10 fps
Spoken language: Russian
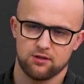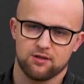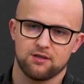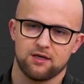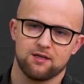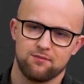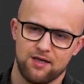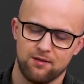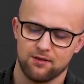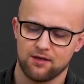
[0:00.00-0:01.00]
когда она
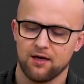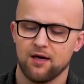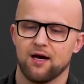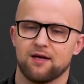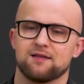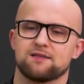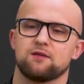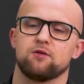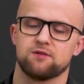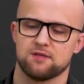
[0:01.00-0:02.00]
беременна, она
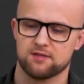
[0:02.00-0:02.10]
становится